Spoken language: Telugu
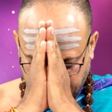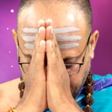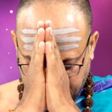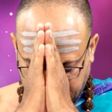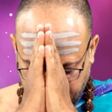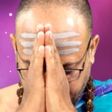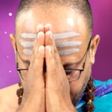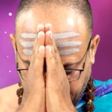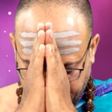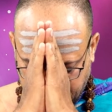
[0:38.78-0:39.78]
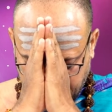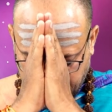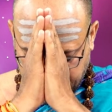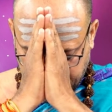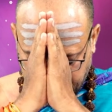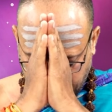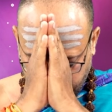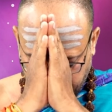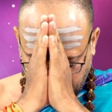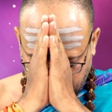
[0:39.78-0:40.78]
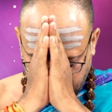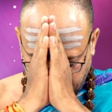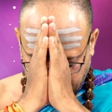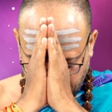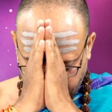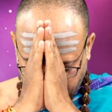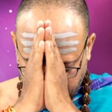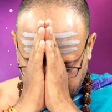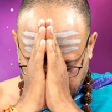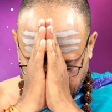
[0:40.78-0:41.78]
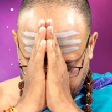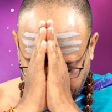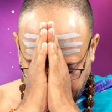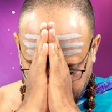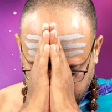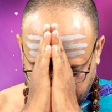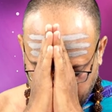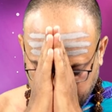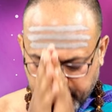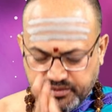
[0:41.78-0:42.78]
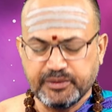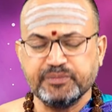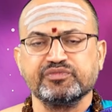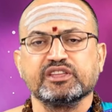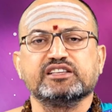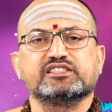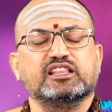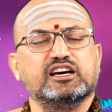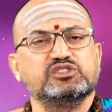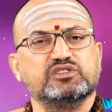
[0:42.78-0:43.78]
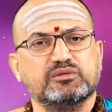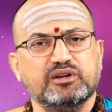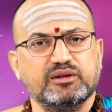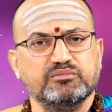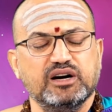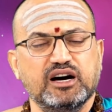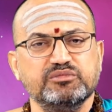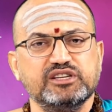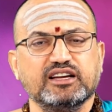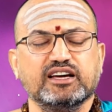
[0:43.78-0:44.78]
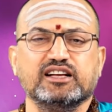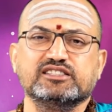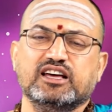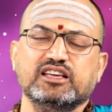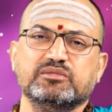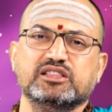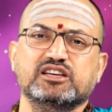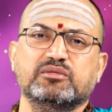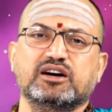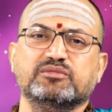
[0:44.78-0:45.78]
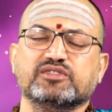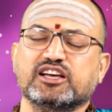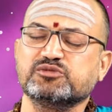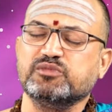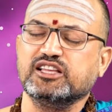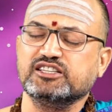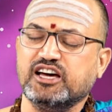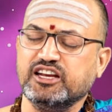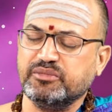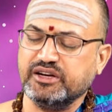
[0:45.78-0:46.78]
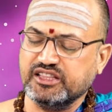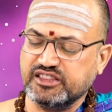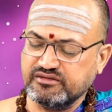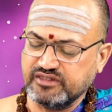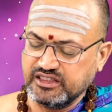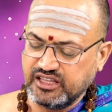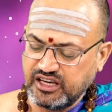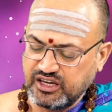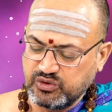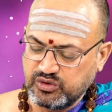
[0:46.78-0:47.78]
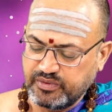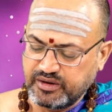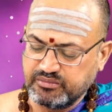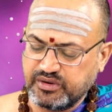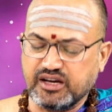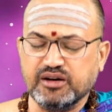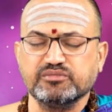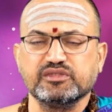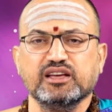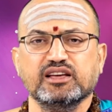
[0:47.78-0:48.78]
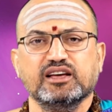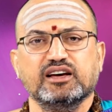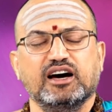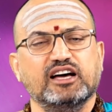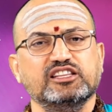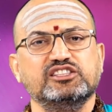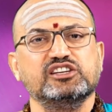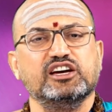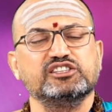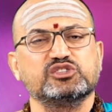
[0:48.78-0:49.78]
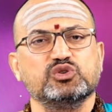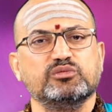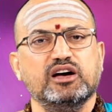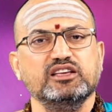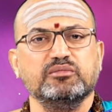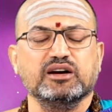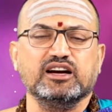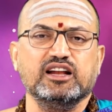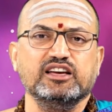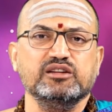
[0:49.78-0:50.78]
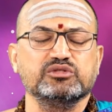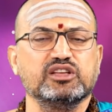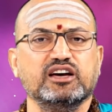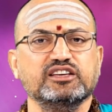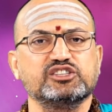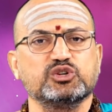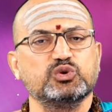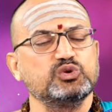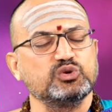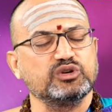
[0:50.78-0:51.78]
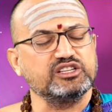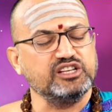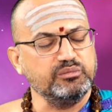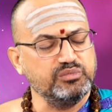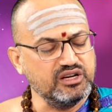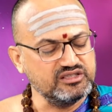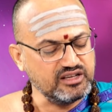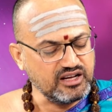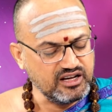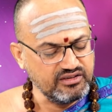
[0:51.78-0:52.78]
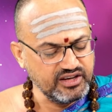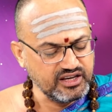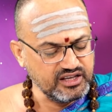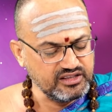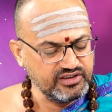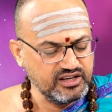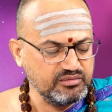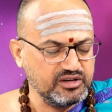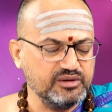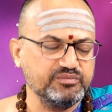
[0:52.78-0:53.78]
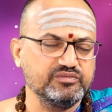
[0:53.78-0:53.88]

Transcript: వాగర్థ ప్రతిపత్తయే జగతఃపితరౌ వందే పార్వతీ పరమేశ్వరౌ సమారంభాం శంకరాచార్య మధ్యమాం అస్మదాచార్యపర్యంతం వందే గురు పరంపరాం ఆదిత్యాయ చ సోమాయ మంగళాయ బుధాయ చ గురుశుక్రశనిభ్యశ్చ రాహవే కేతవే నమ